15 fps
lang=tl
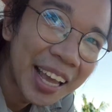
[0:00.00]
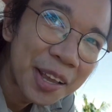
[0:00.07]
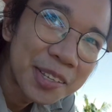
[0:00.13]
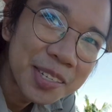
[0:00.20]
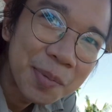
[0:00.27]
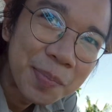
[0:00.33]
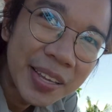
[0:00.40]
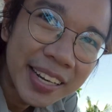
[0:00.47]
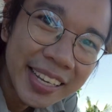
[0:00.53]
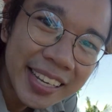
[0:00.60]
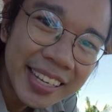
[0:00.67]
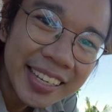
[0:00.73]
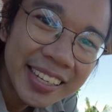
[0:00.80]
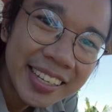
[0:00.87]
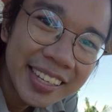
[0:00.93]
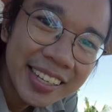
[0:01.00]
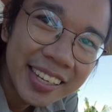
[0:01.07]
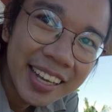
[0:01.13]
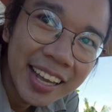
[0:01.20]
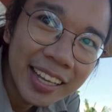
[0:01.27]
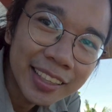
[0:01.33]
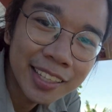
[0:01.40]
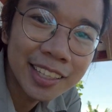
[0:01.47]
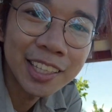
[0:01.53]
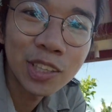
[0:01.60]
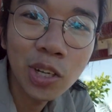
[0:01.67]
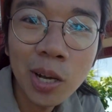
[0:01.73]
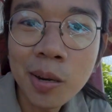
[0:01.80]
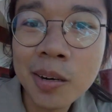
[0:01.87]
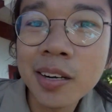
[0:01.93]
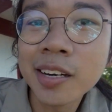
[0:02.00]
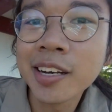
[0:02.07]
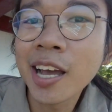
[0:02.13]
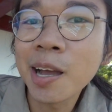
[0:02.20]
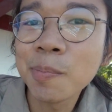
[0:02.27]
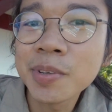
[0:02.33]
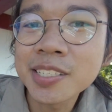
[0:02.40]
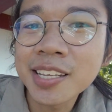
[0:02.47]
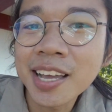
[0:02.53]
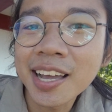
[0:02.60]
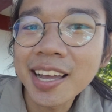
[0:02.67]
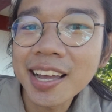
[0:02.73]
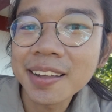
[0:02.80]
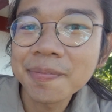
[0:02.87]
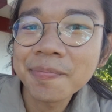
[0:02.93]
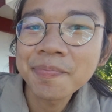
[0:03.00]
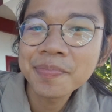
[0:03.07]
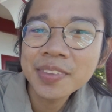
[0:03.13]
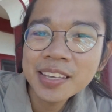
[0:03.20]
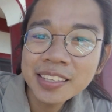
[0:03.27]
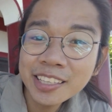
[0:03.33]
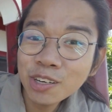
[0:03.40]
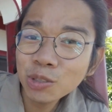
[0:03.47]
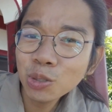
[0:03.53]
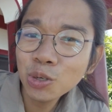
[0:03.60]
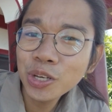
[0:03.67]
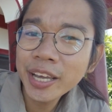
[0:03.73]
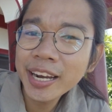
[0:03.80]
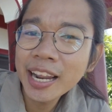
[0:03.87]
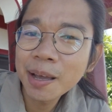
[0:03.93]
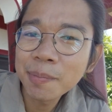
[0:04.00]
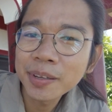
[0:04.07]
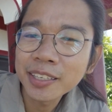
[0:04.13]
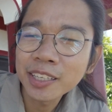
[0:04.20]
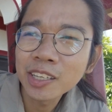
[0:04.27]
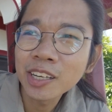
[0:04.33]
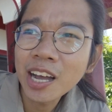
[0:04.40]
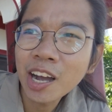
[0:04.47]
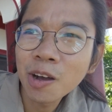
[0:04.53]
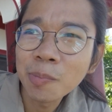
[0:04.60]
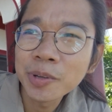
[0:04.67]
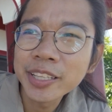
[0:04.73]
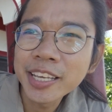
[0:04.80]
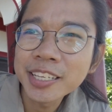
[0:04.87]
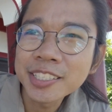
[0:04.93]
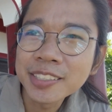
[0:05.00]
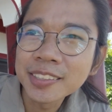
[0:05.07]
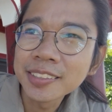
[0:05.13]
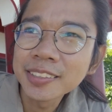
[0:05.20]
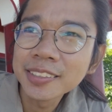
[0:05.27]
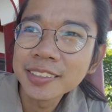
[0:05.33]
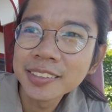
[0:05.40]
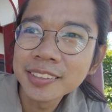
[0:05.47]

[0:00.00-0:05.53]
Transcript: tayo sa Biri at nandito na kami sa tinutuloyan naming accommodation.